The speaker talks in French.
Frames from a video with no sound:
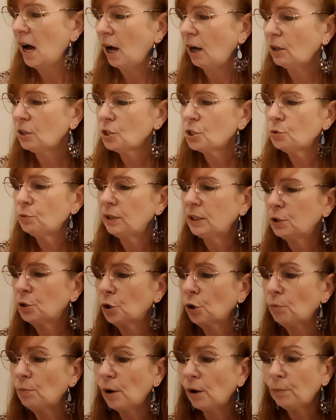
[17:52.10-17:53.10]
Ensuite,
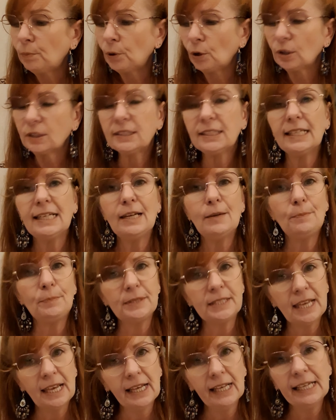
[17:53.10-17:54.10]
comment porter les
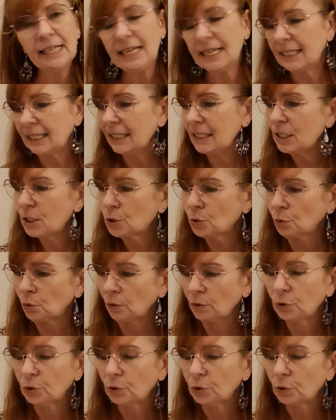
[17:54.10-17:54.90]
pierres et les cristaux.